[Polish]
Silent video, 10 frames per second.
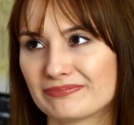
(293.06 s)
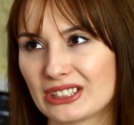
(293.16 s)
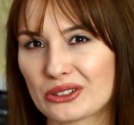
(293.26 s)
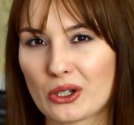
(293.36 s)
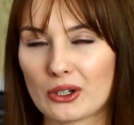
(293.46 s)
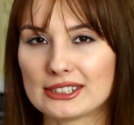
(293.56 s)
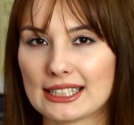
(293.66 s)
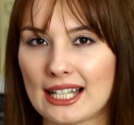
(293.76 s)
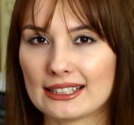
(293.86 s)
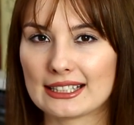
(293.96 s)
Nie do
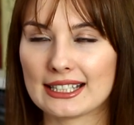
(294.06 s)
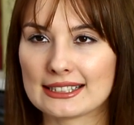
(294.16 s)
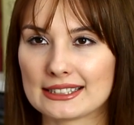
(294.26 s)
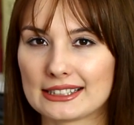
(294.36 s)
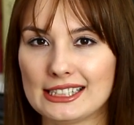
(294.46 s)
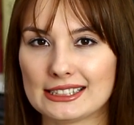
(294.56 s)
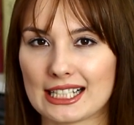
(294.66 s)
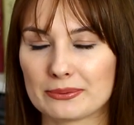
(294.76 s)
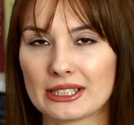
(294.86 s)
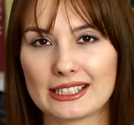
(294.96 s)
końca, ten język też
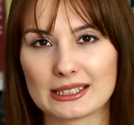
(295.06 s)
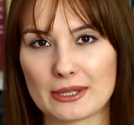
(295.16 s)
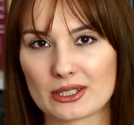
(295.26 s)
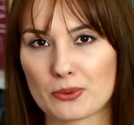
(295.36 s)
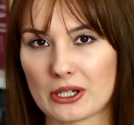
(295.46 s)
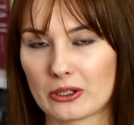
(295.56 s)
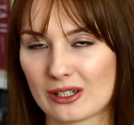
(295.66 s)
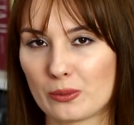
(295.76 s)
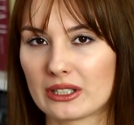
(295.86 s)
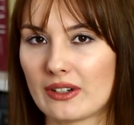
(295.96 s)
tak mnie nie za bardzo
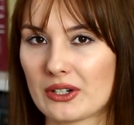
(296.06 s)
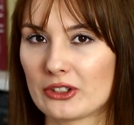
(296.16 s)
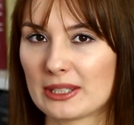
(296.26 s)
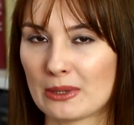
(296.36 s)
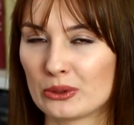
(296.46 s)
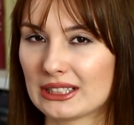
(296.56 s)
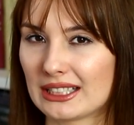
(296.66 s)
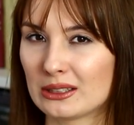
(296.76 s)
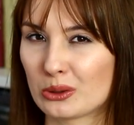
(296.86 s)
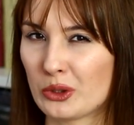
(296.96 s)
przekonał, ponieważ on jest pełny
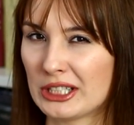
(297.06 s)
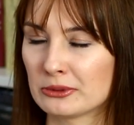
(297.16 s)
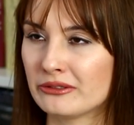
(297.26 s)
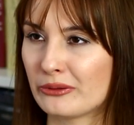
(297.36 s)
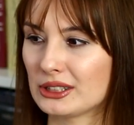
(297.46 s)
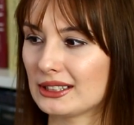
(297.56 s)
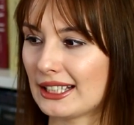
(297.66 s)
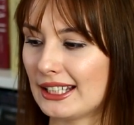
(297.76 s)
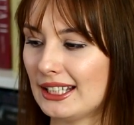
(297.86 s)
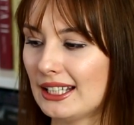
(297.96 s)
takich truizmów, właśnie
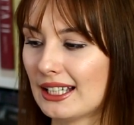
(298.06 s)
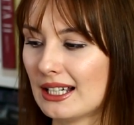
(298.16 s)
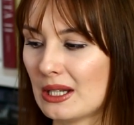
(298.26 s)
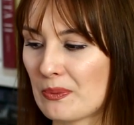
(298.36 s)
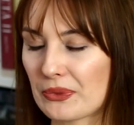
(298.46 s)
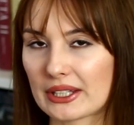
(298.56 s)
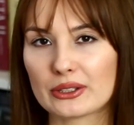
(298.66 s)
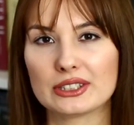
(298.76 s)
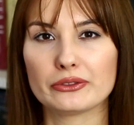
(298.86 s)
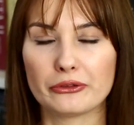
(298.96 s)
taki, no,
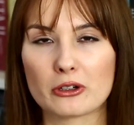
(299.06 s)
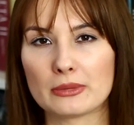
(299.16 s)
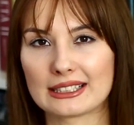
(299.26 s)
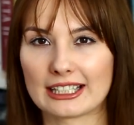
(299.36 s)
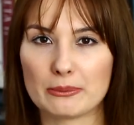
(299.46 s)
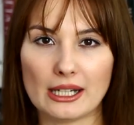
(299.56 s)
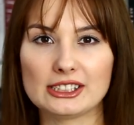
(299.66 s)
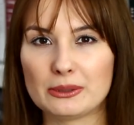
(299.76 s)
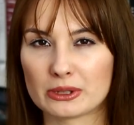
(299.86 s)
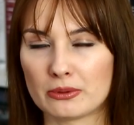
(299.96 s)
no jest to forma takiej
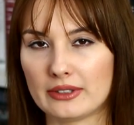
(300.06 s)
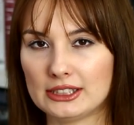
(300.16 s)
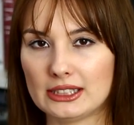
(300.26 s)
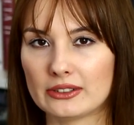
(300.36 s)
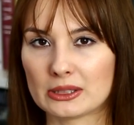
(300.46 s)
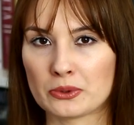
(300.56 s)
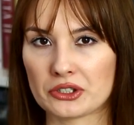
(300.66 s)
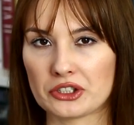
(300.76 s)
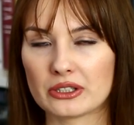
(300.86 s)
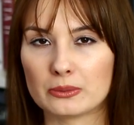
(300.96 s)
baśni, przypowieści, więc
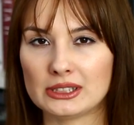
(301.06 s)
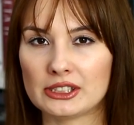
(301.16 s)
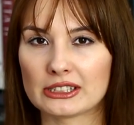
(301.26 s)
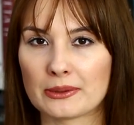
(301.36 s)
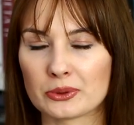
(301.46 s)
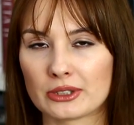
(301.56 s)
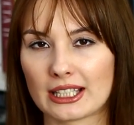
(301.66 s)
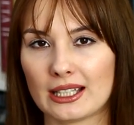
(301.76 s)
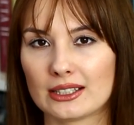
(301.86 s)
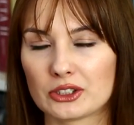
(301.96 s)
możecie się domyślić, że tam są
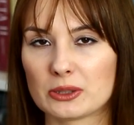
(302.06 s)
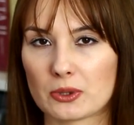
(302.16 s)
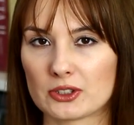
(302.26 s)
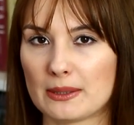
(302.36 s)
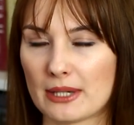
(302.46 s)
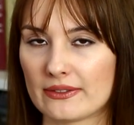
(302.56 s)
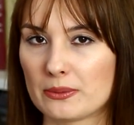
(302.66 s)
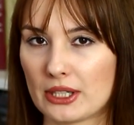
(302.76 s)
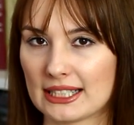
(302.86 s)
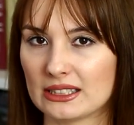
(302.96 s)
takie dosyć proste
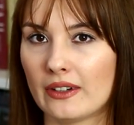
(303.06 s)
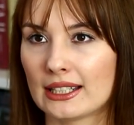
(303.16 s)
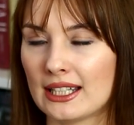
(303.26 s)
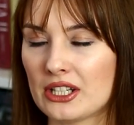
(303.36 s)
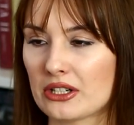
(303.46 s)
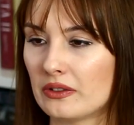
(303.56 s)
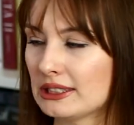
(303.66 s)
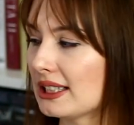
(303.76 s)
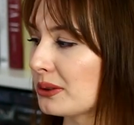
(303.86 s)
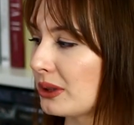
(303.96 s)
prawdy przekazywane i rzeczywiście tak